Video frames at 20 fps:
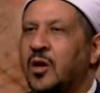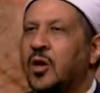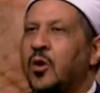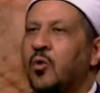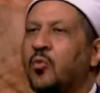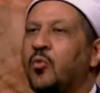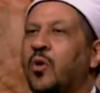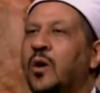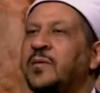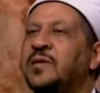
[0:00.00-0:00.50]

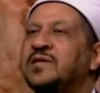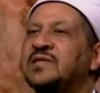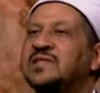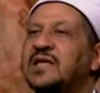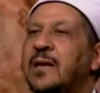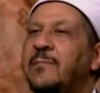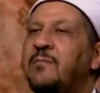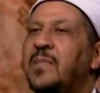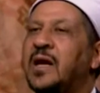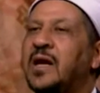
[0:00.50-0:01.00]
ومن
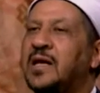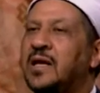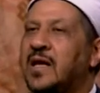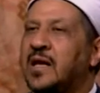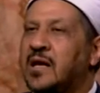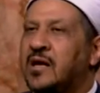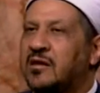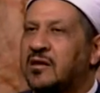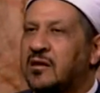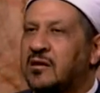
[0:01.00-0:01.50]
ثم
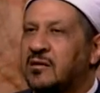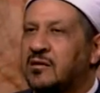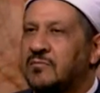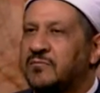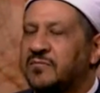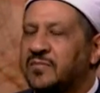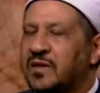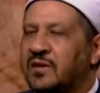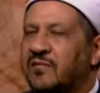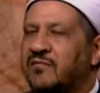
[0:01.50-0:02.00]
الأكثر
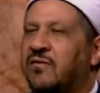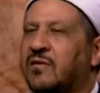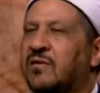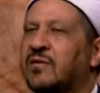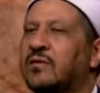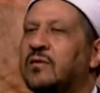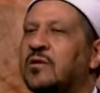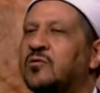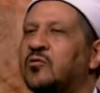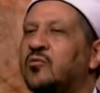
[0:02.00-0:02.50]

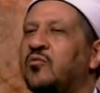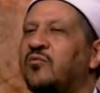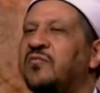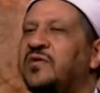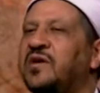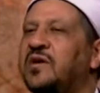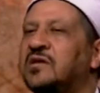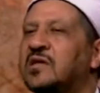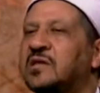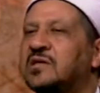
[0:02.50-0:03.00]
فرطوا
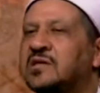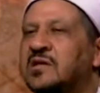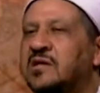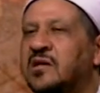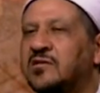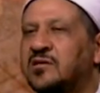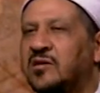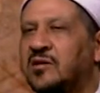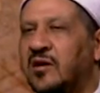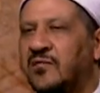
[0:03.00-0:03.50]
في
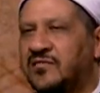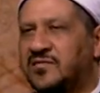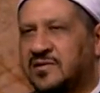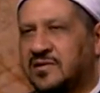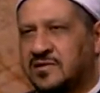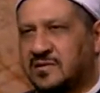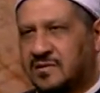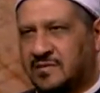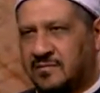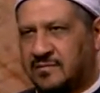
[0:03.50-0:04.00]
تزكية
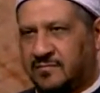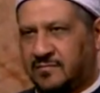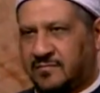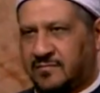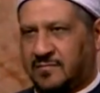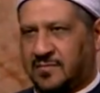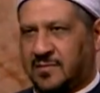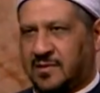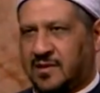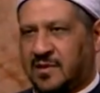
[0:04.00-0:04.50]
النفس
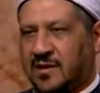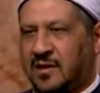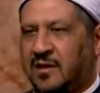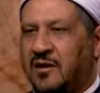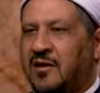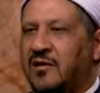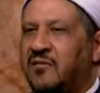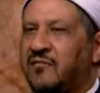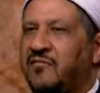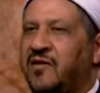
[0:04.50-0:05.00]

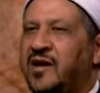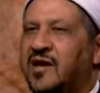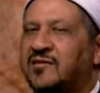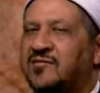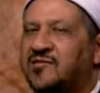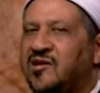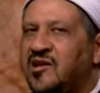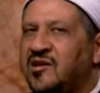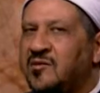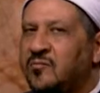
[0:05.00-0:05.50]

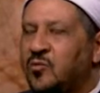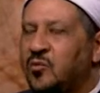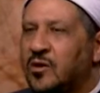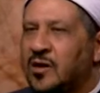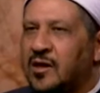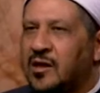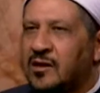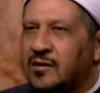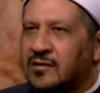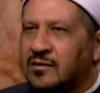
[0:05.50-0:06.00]
فيتهم
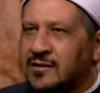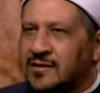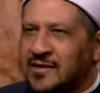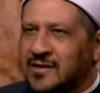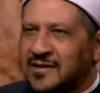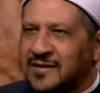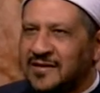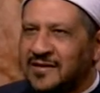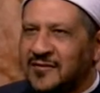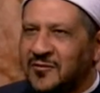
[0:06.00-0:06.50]

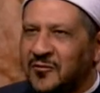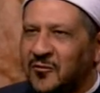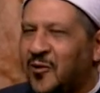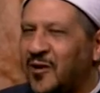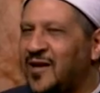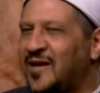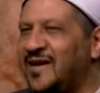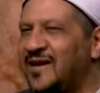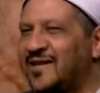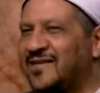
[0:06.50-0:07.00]
الآخرين
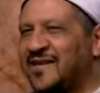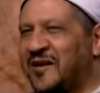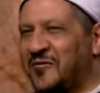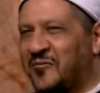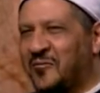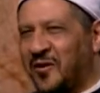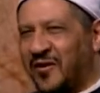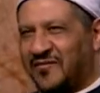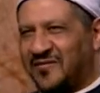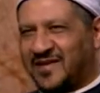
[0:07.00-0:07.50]
ولا
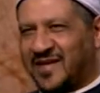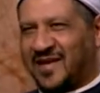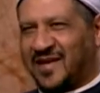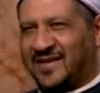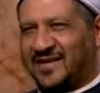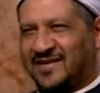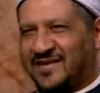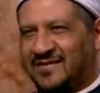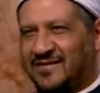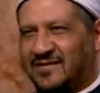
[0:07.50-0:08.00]
يتهم نفسه
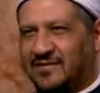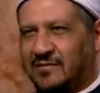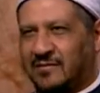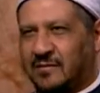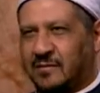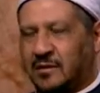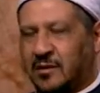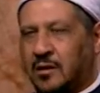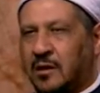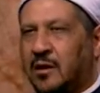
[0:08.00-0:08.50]

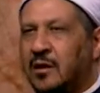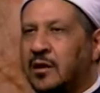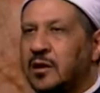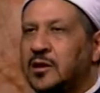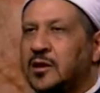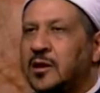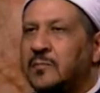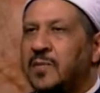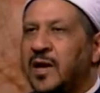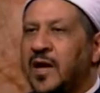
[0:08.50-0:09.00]

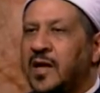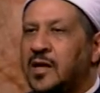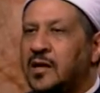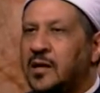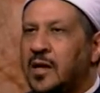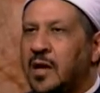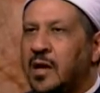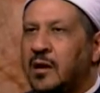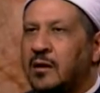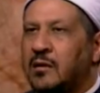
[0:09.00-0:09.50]
يبقى
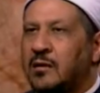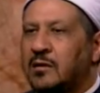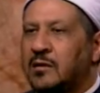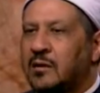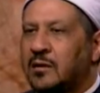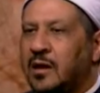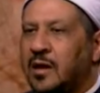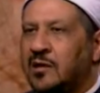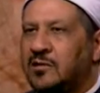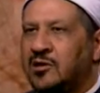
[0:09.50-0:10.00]
هنا
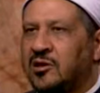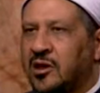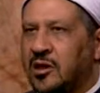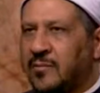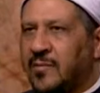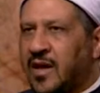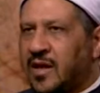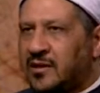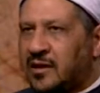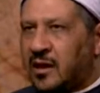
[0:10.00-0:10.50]
ادي
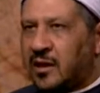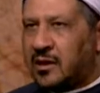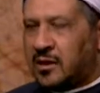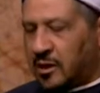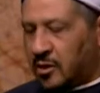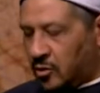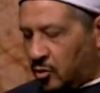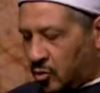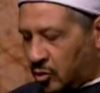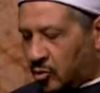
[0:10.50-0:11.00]
العبادة
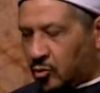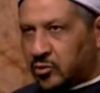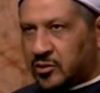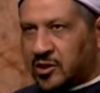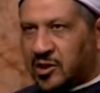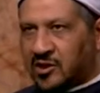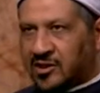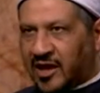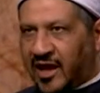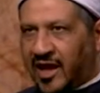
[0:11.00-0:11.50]
اللي هو الركن
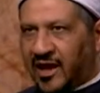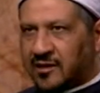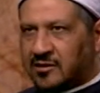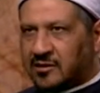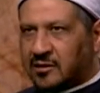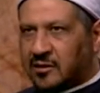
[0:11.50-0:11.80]
اللي تحت